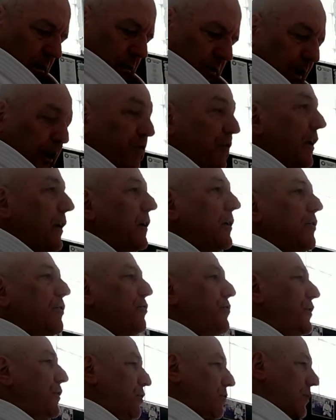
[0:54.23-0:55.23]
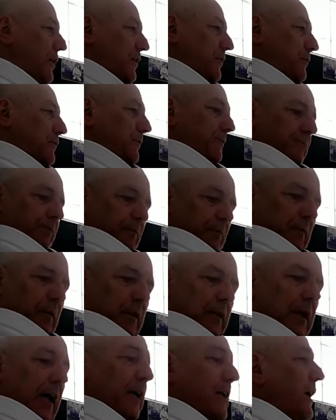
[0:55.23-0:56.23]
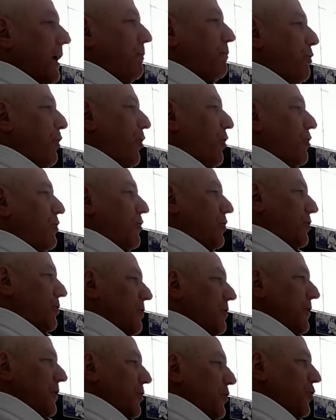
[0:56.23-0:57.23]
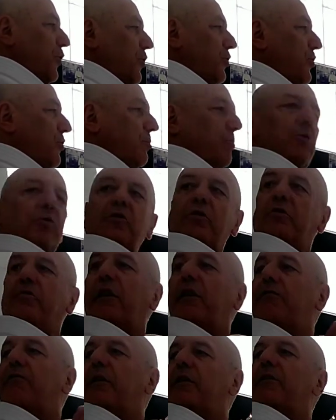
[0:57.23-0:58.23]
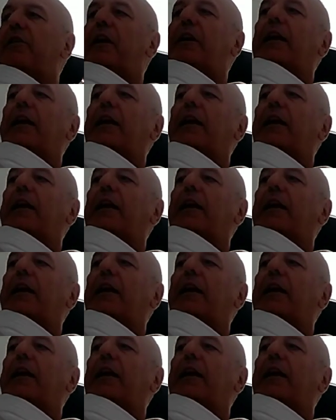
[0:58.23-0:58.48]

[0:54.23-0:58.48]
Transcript: tá chegando o fim do ano. Daqui a pouco todo mundo vai fazer